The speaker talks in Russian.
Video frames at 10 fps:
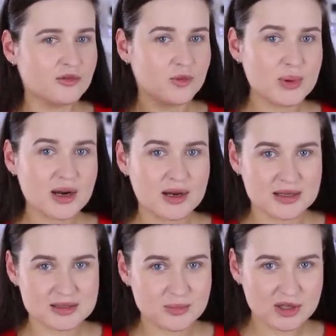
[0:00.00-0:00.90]
выбирая
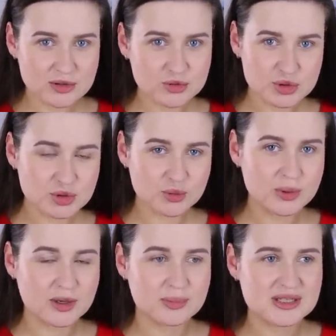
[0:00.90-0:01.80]
косметику, что
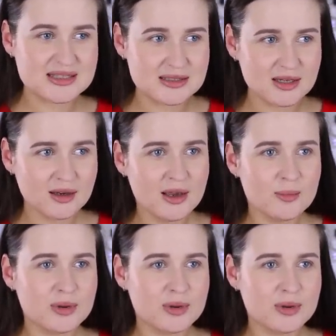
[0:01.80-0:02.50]
приобрести,